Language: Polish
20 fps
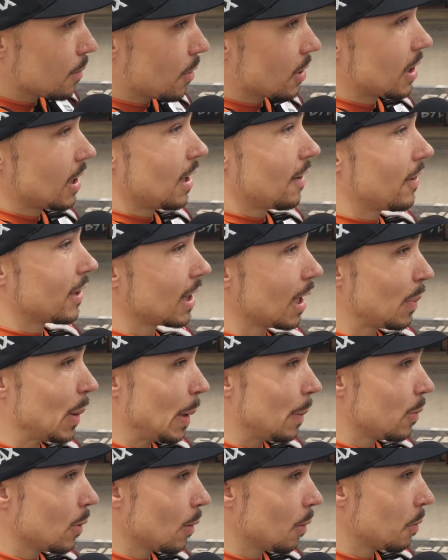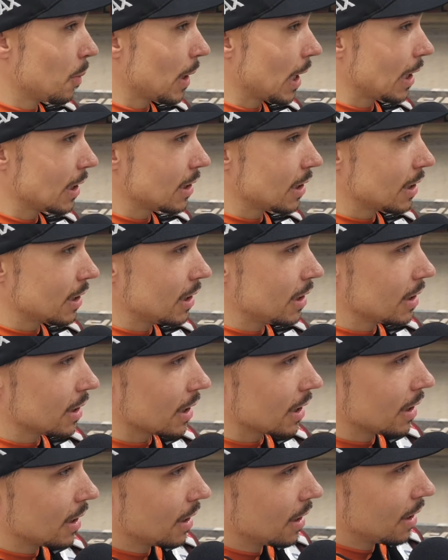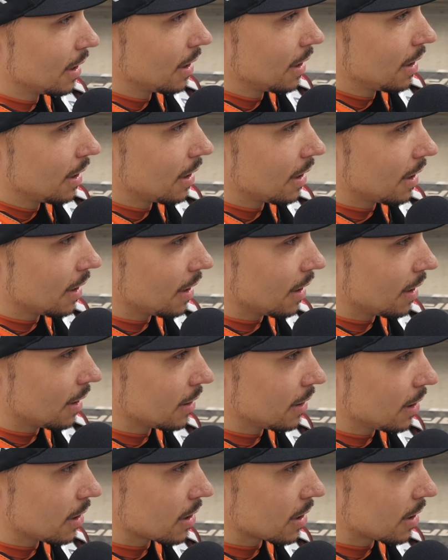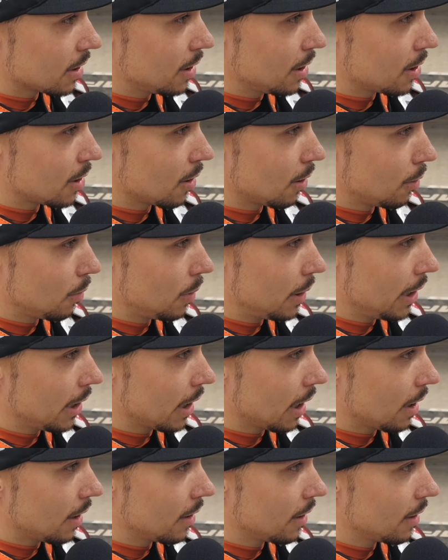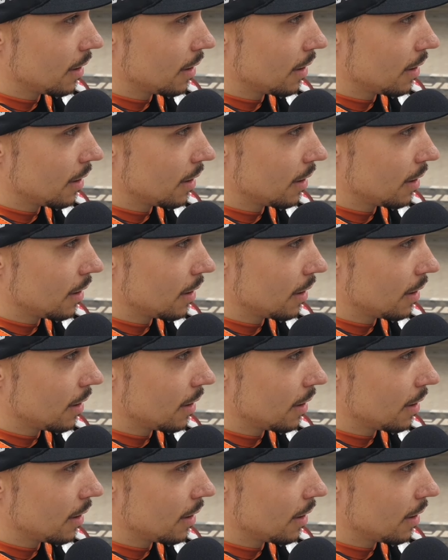może nawet lepiej byłoby pojechać gdzieś indziej yy, niż, niż do Lublina.